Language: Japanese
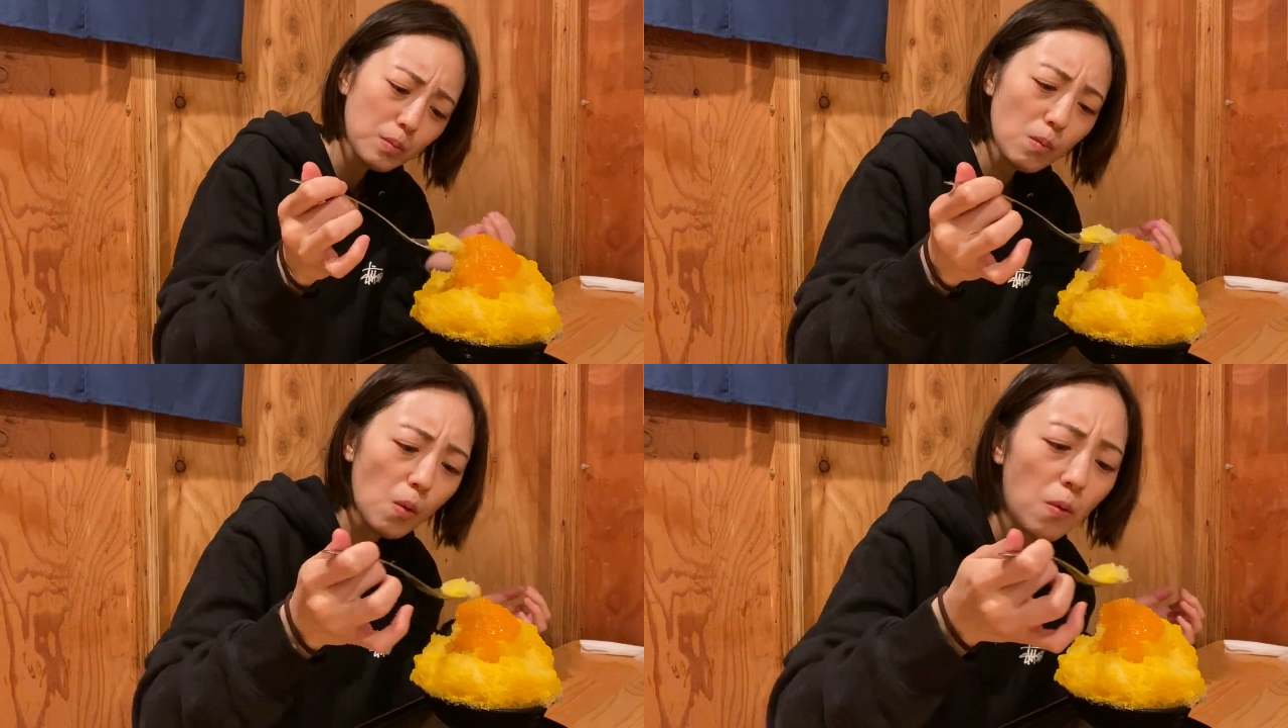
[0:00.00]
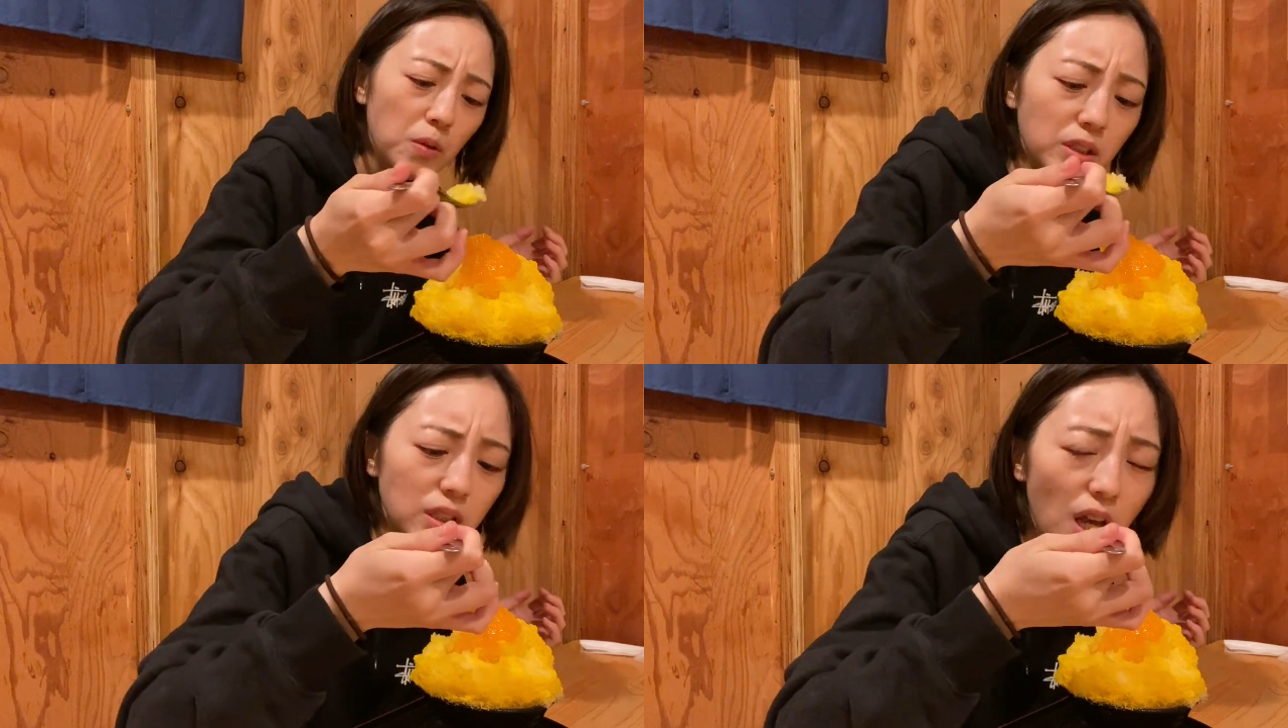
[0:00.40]
食べ
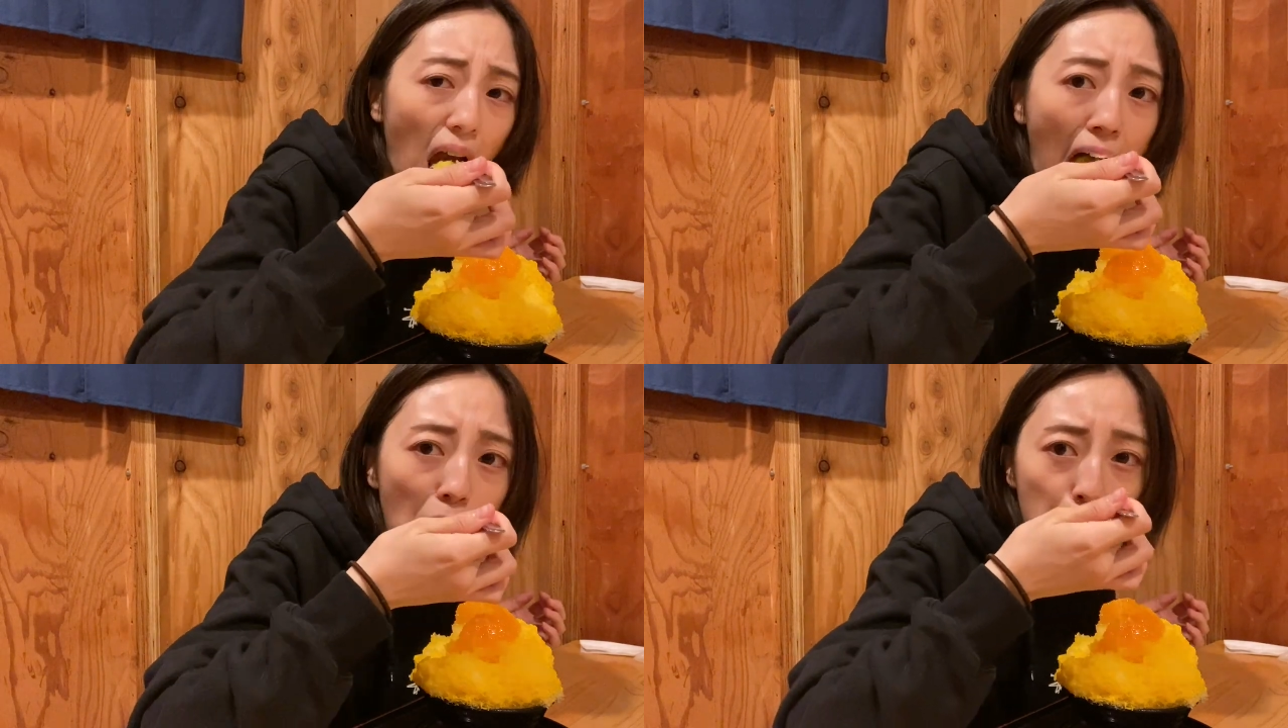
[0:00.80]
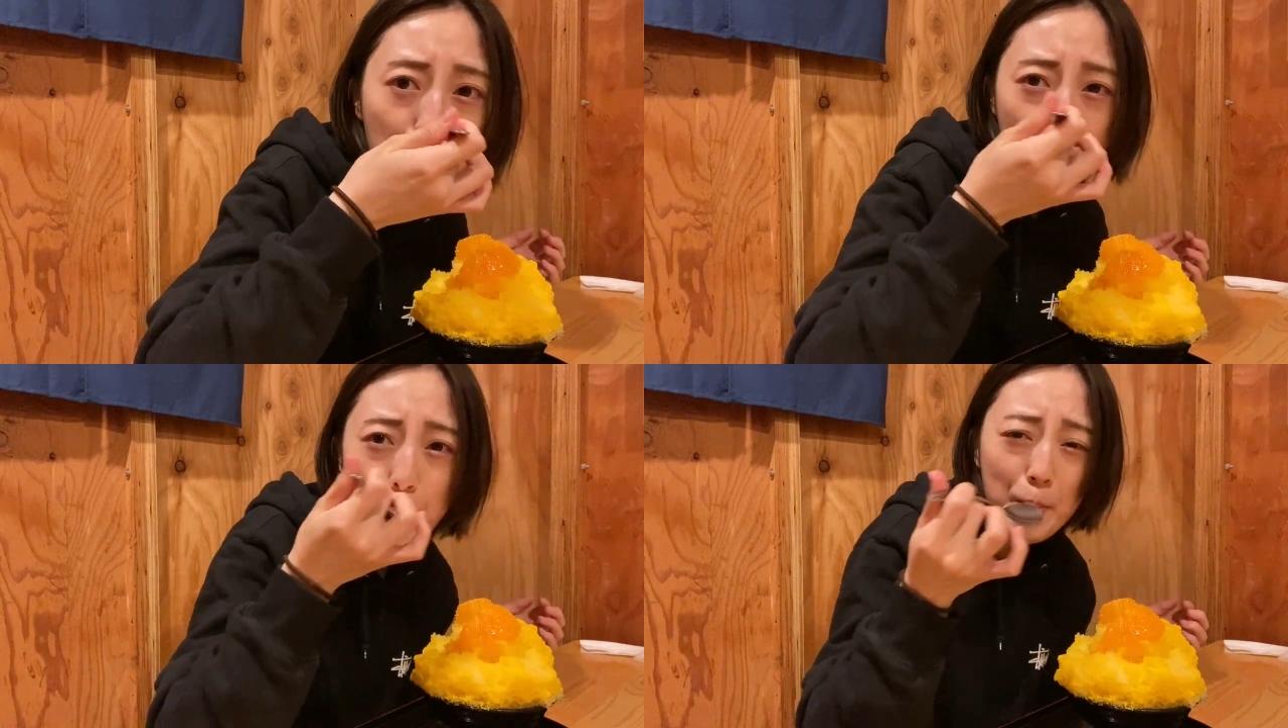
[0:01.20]
ているような
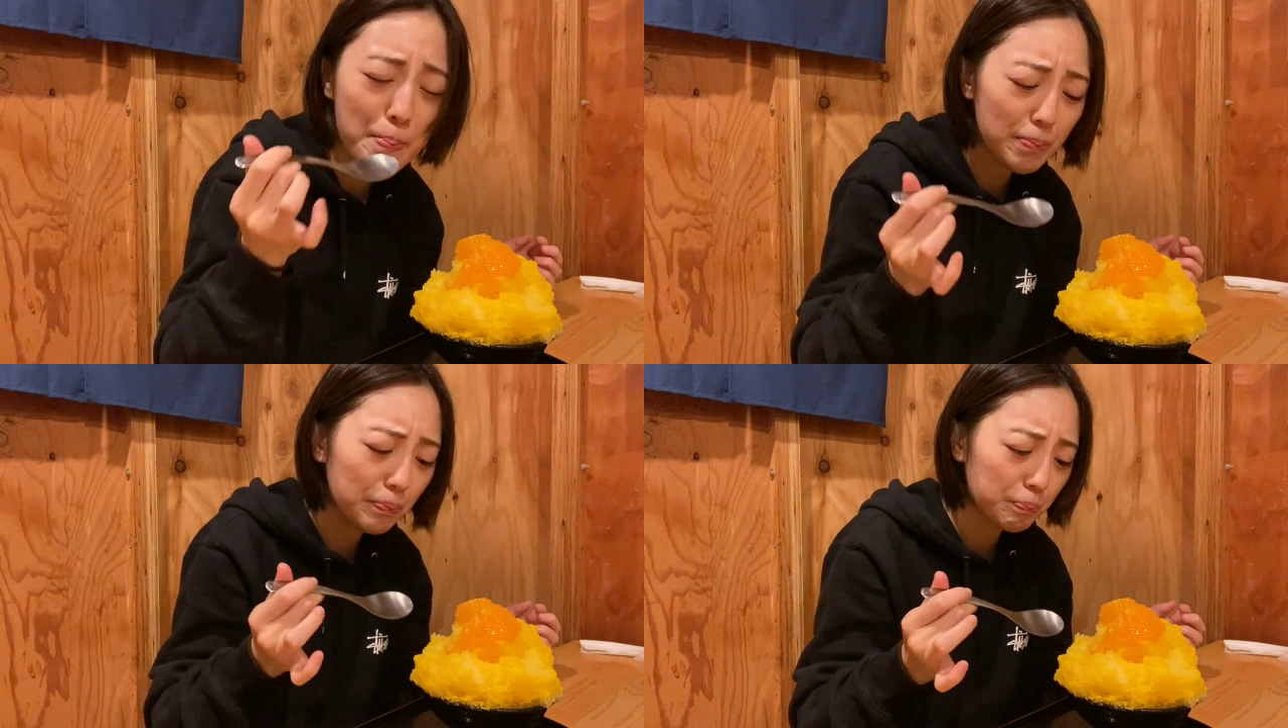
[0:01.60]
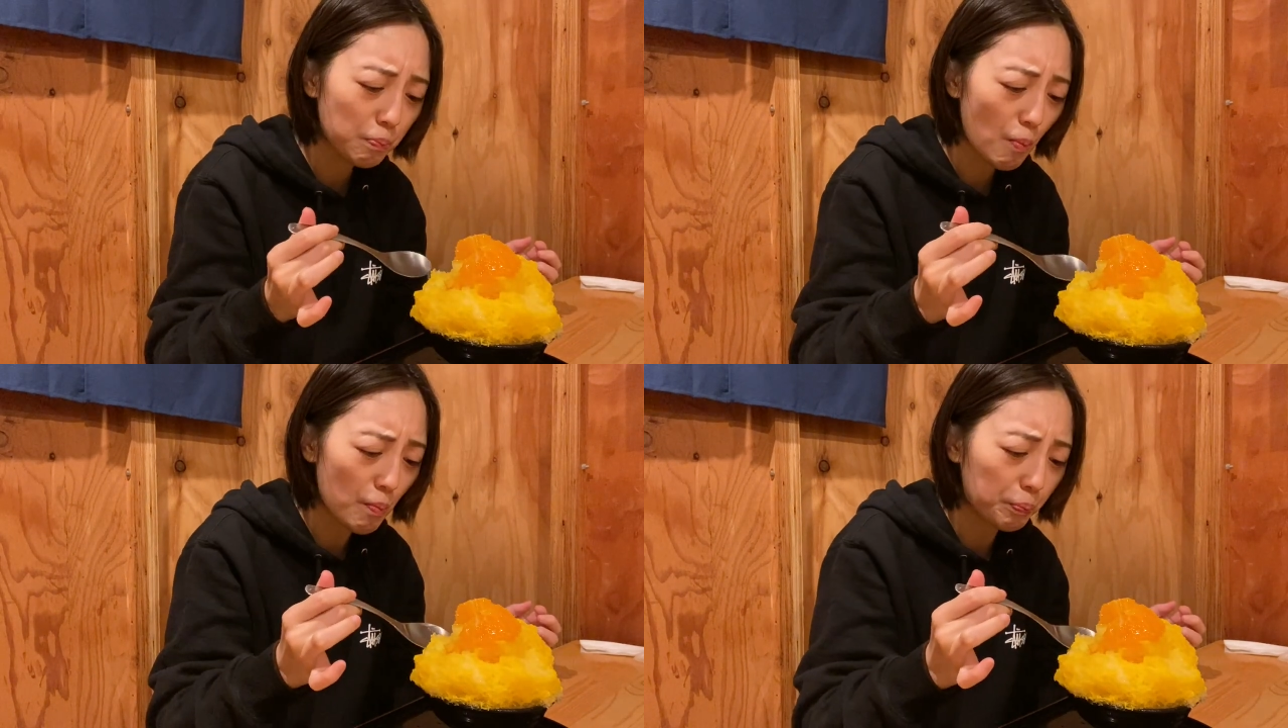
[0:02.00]
かき氷で
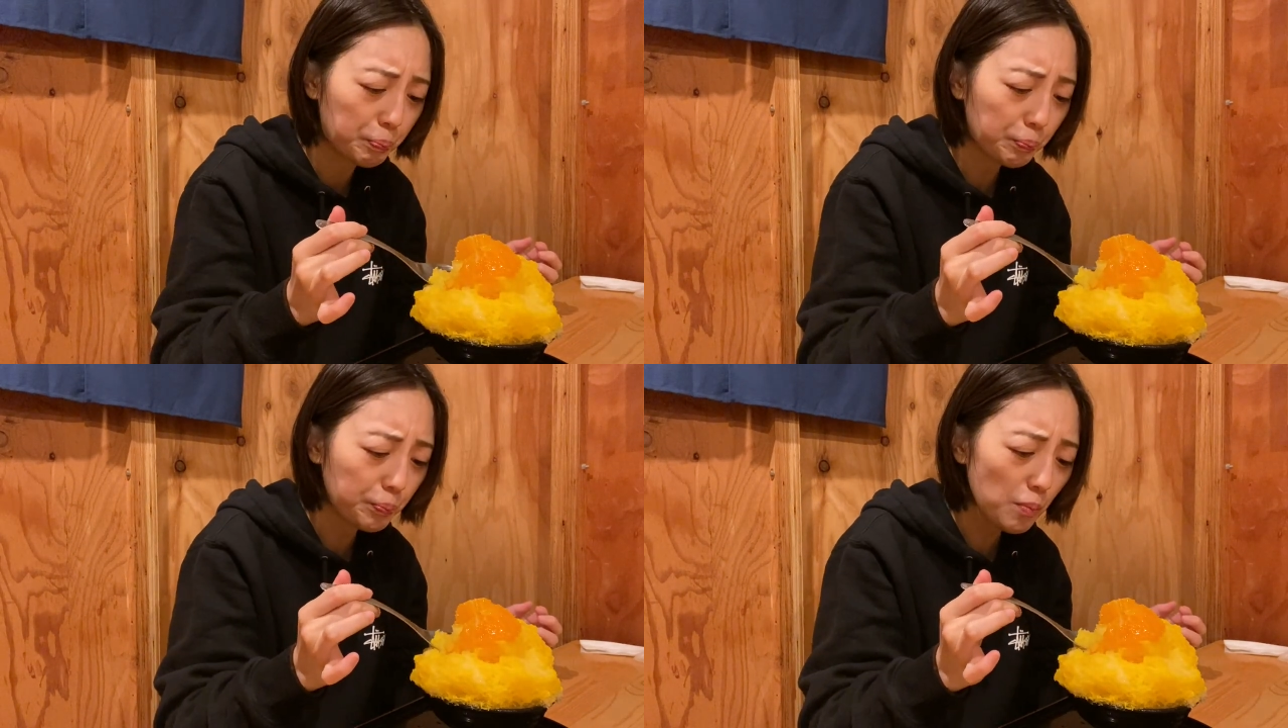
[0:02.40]
した。